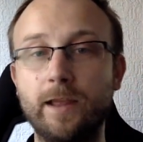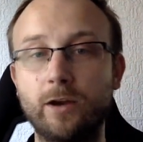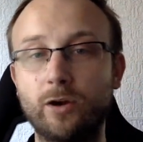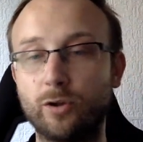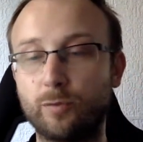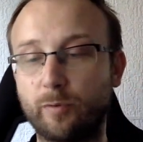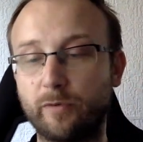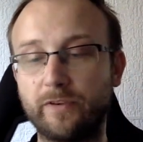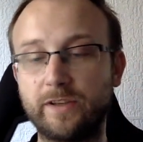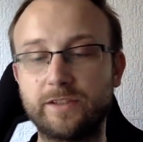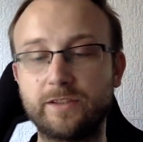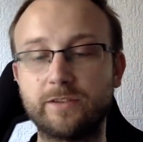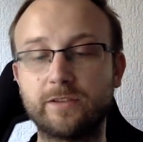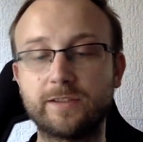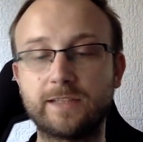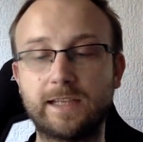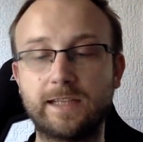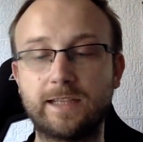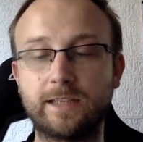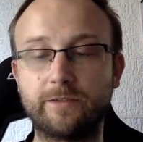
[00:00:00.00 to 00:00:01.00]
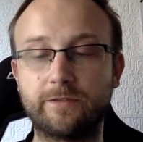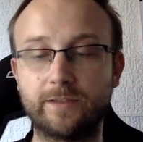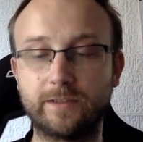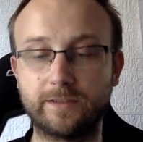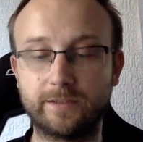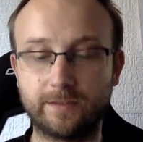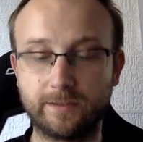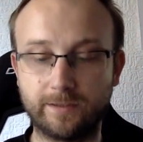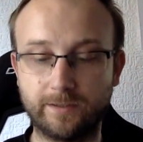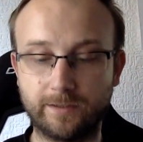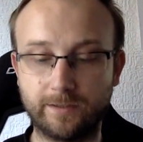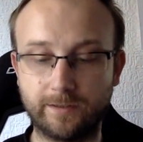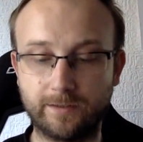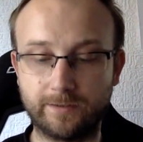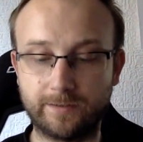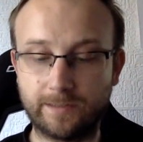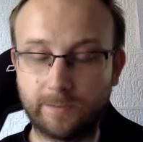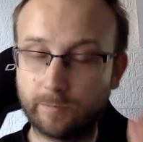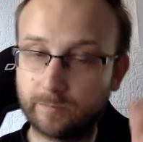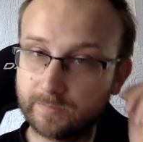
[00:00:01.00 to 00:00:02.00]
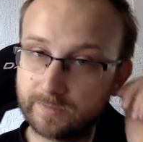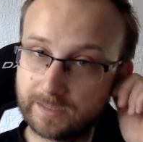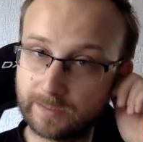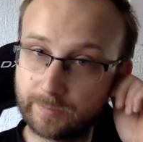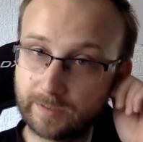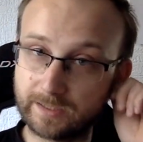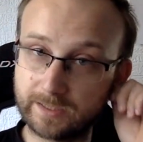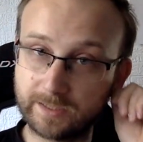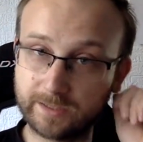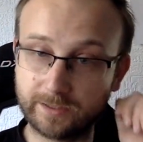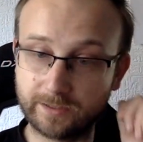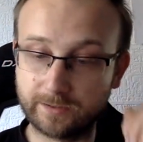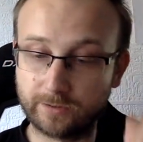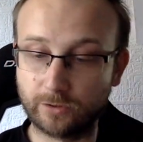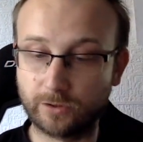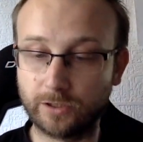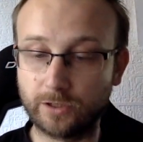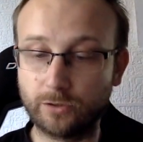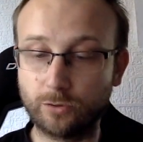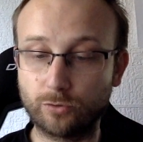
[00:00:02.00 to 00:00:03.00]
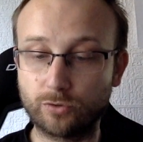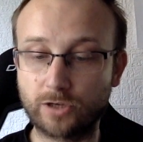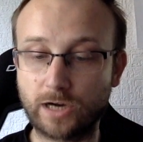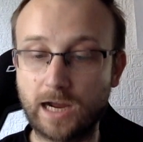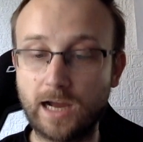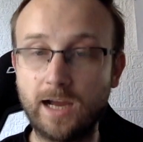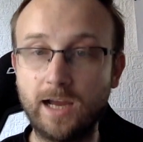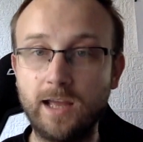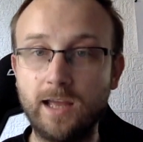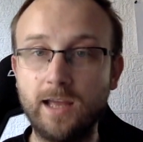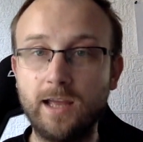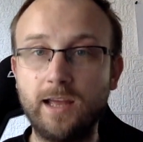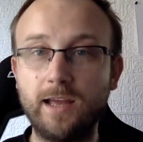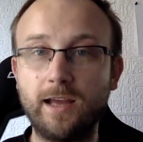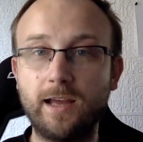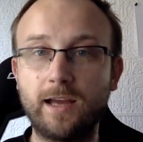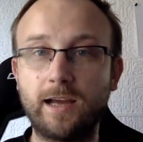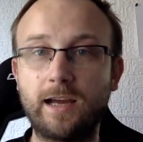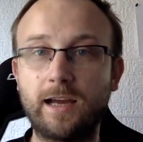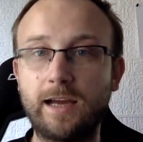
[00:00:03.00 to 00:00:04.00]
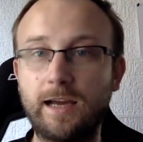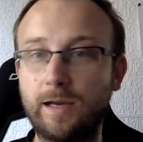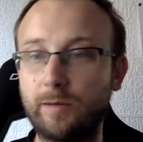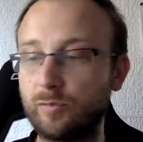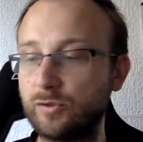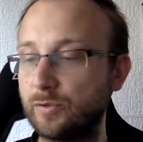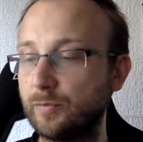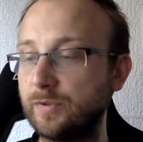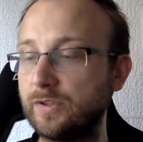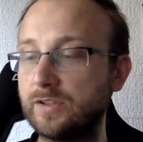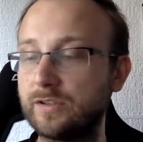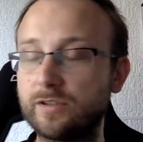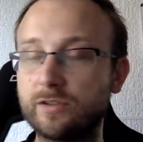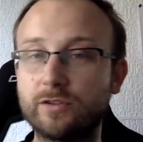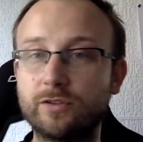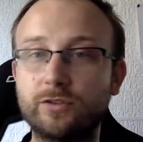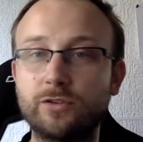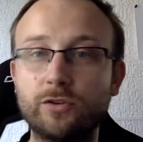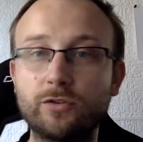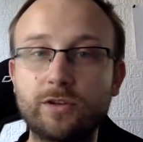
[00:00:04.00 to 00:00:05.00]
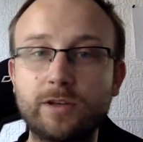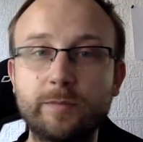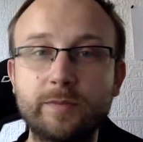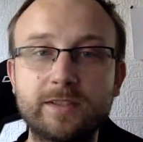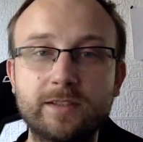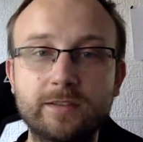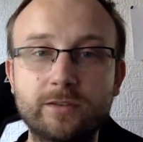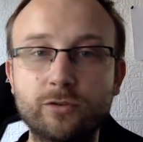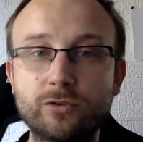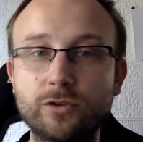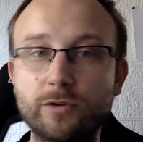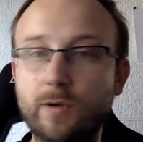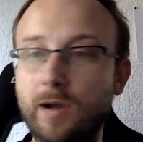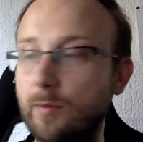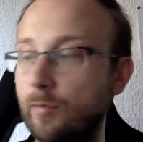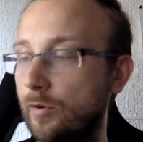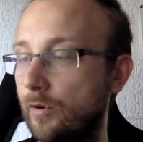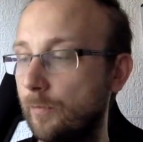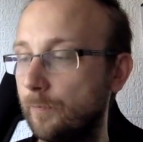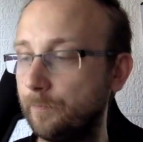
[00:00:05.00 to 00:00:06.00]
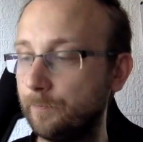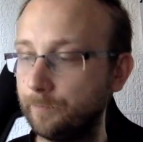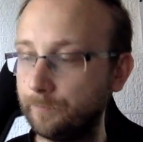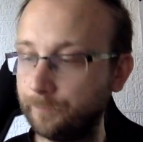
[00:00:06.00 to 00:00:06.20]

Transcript: odpowiedzi do zadań, więc e, sam, sama treść jest trochę krótsza. Muszę powiedzieć, że ta książka mnie zaskoczyła, bo